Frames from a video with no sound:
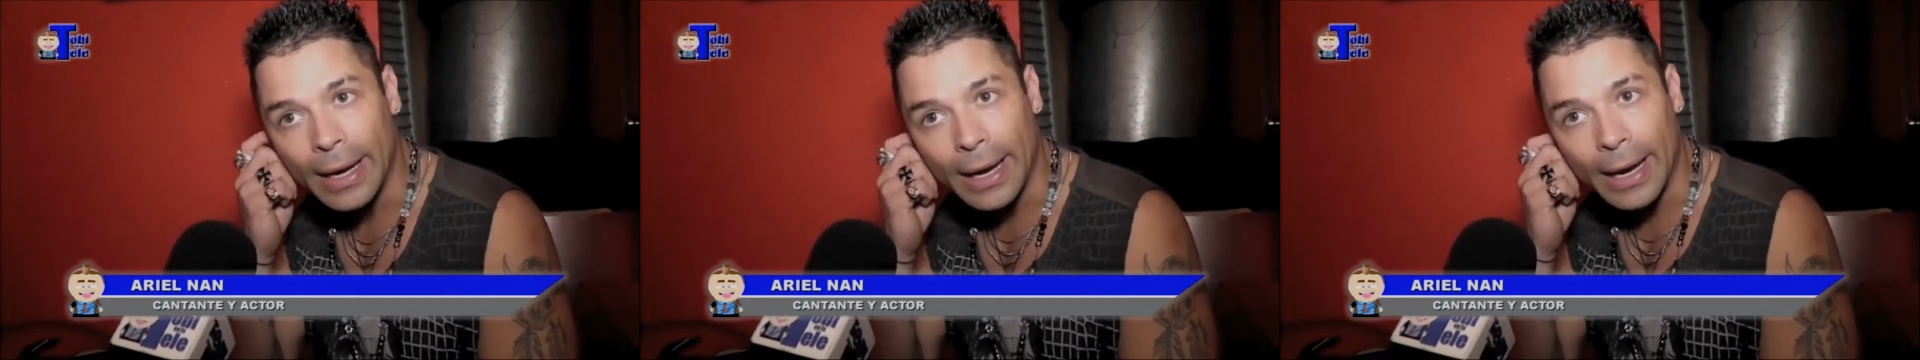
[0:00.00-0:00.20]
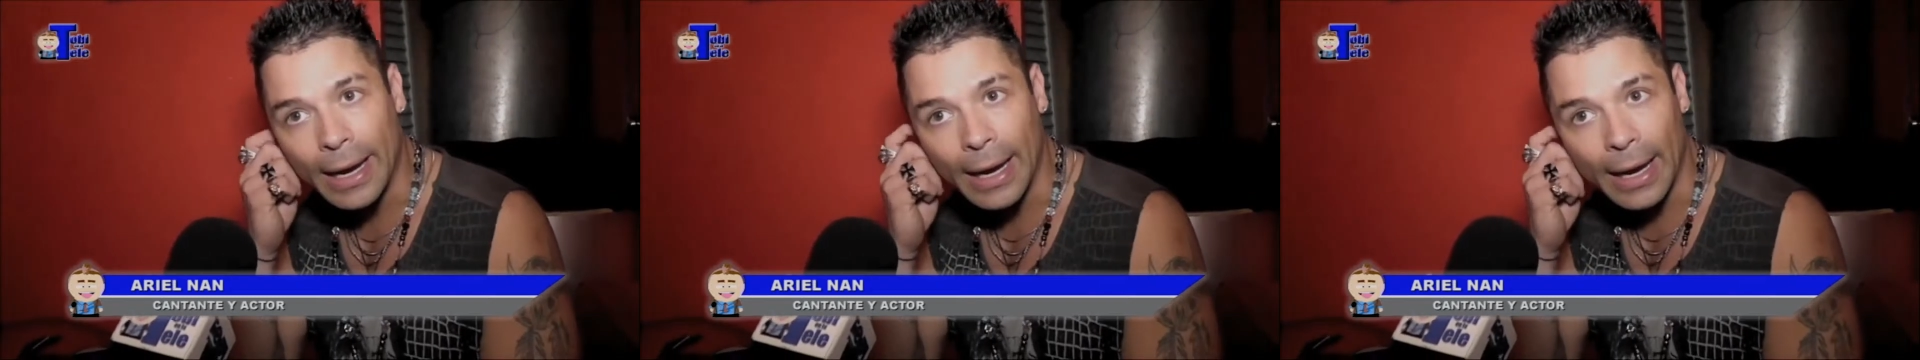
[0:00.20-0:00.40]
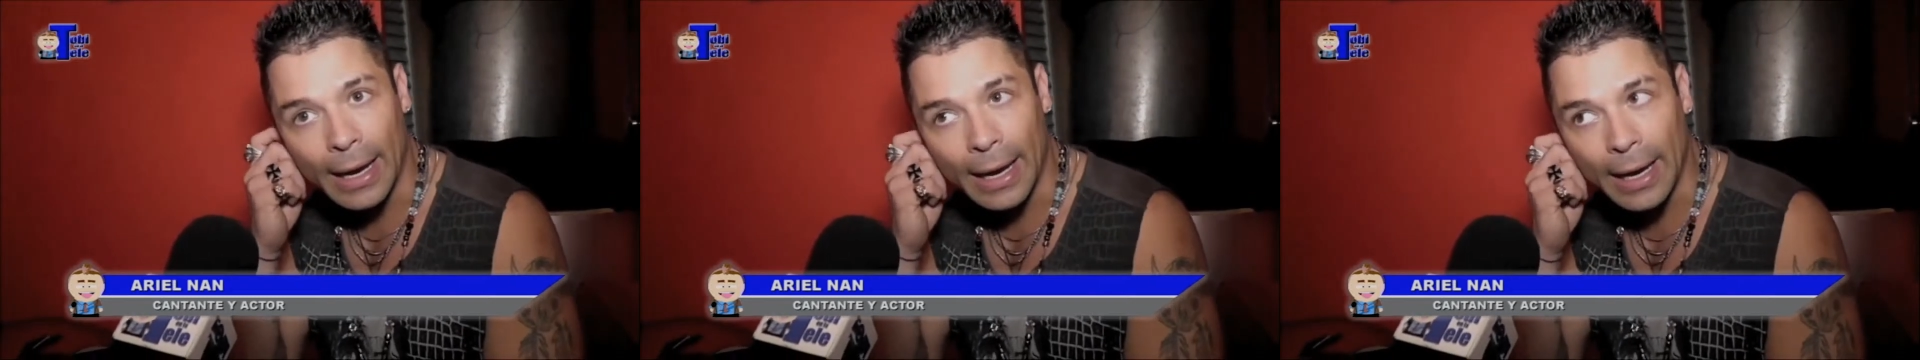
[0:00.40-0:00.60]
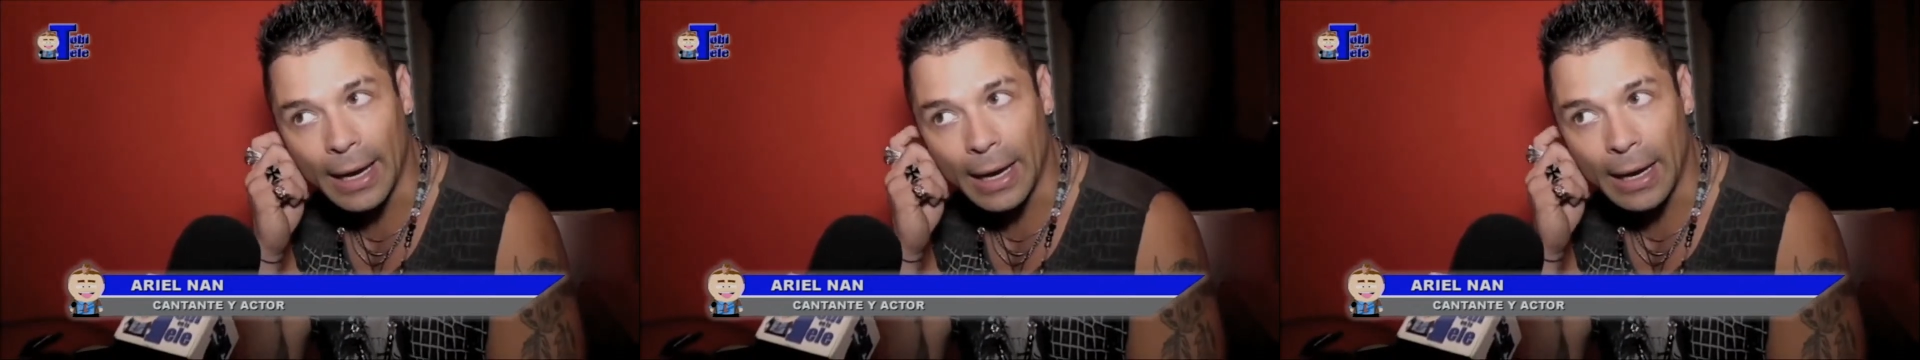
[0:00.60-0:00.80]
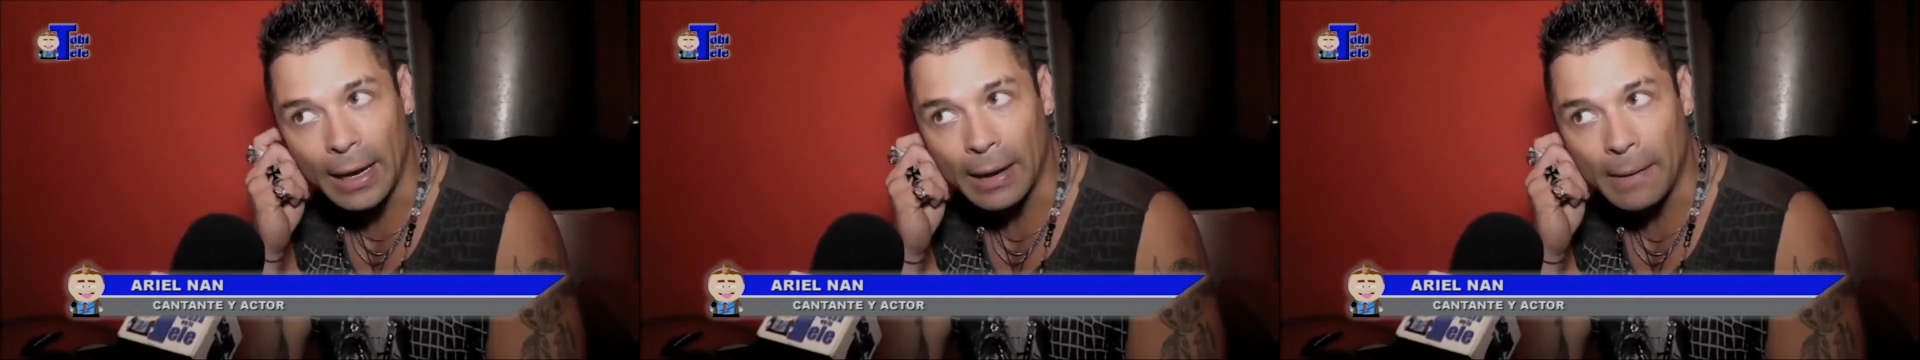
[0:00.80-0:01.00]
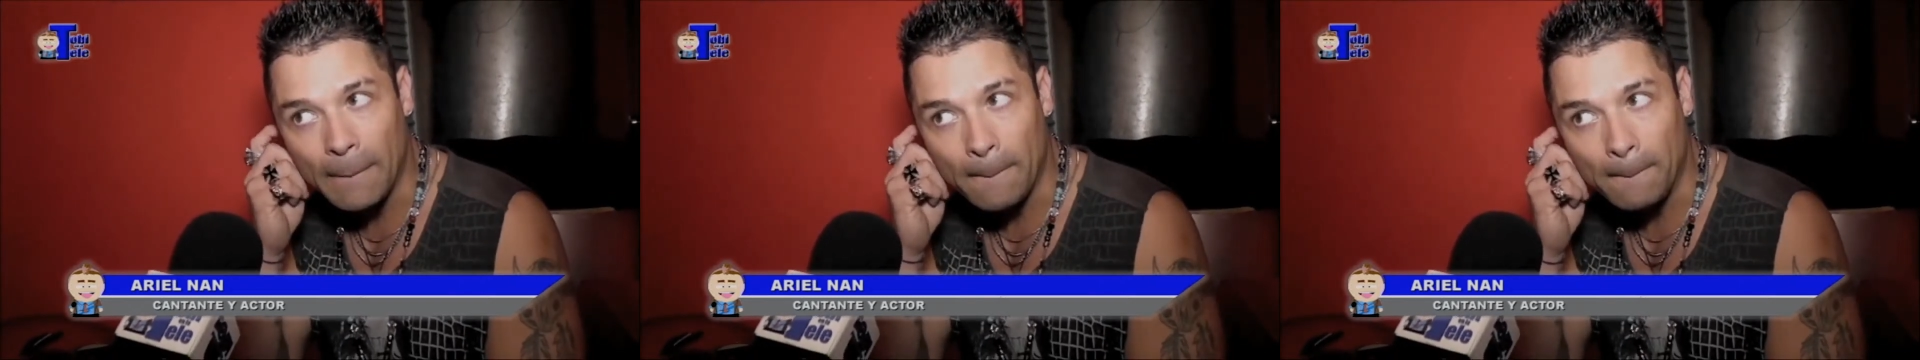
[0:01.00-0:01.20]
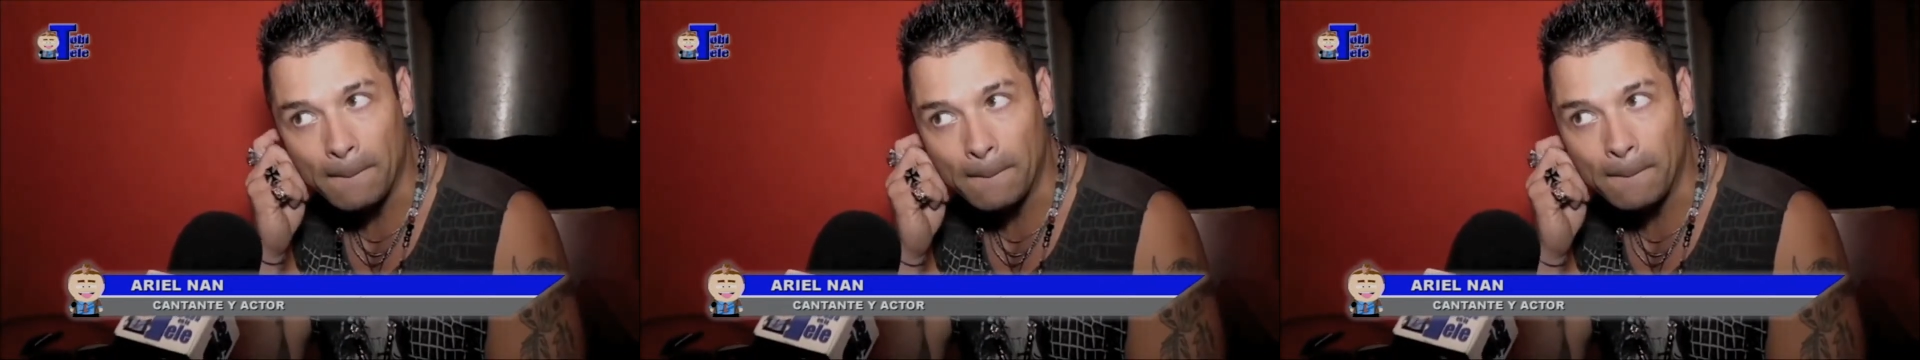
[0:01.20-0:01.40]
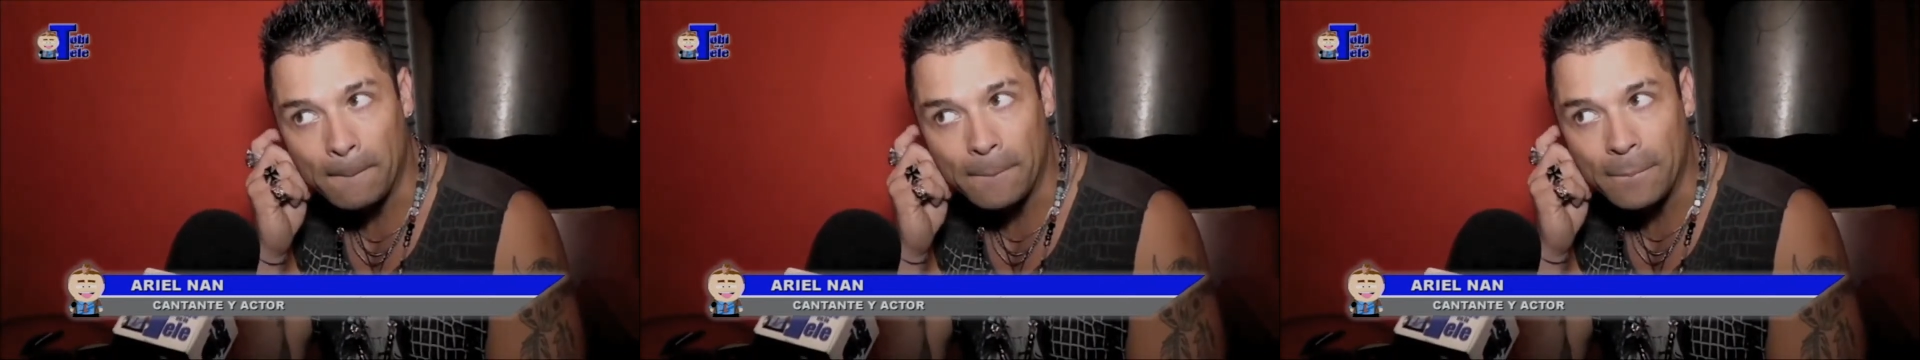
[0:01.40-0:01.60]
Eh,
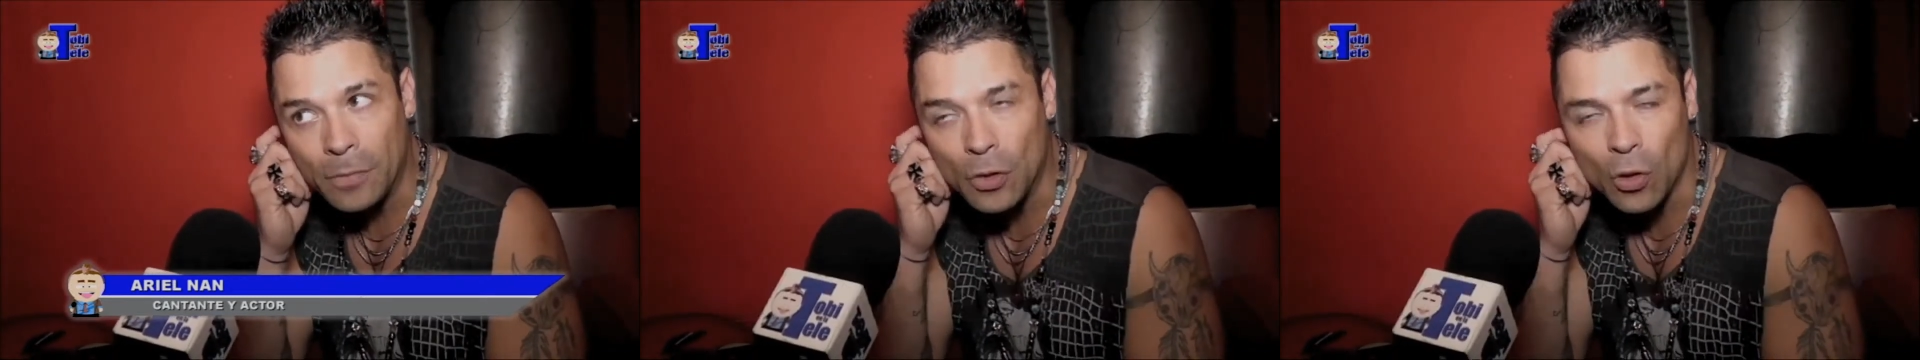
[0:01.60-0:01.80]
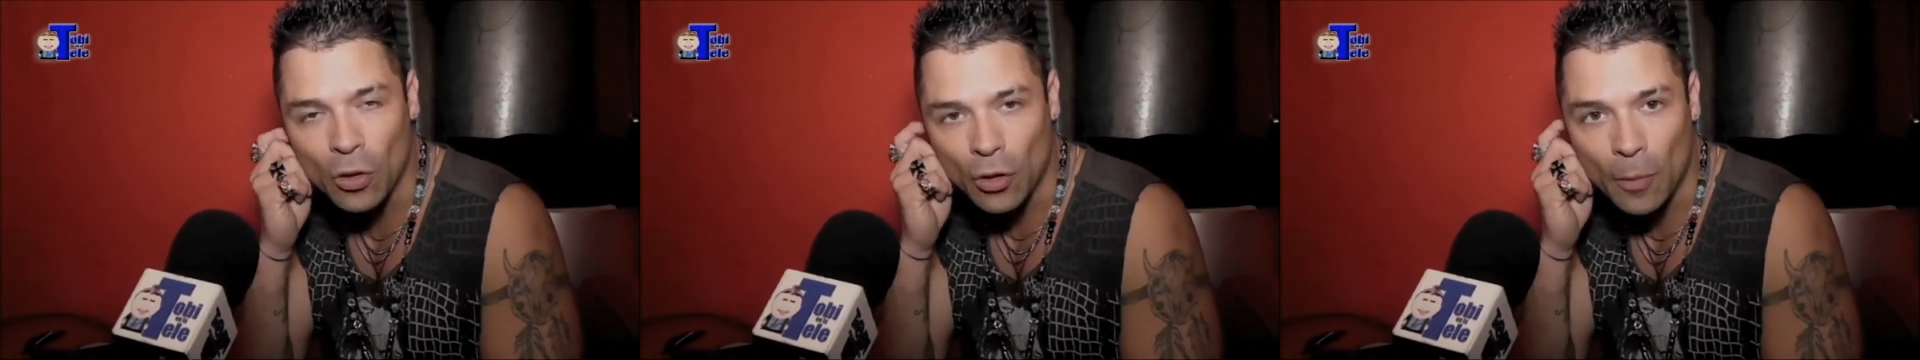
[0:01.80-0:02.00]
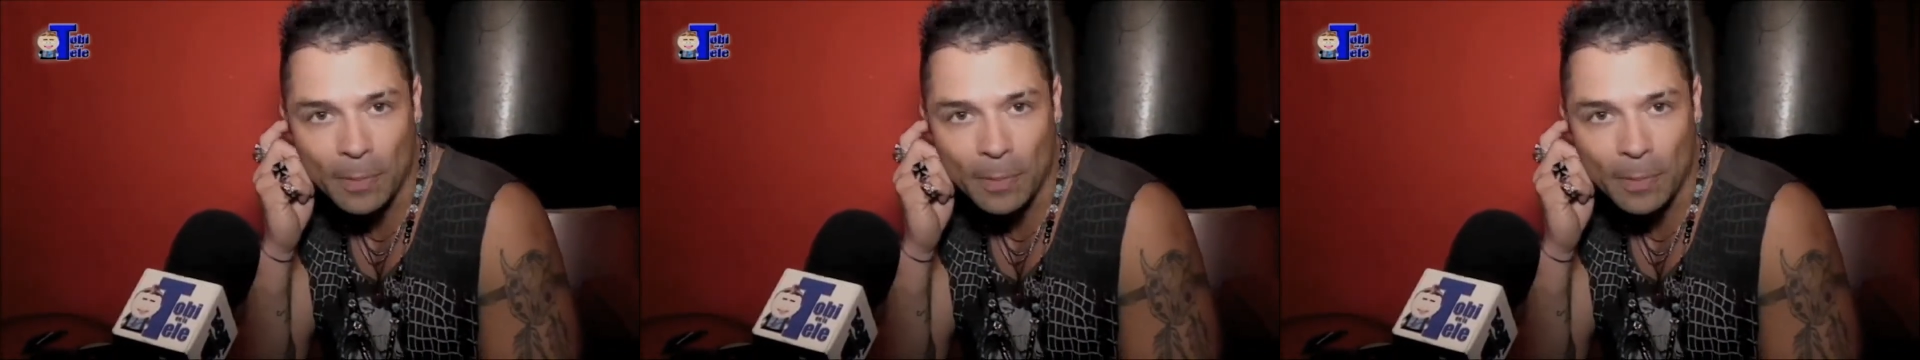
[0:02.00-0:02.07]
no,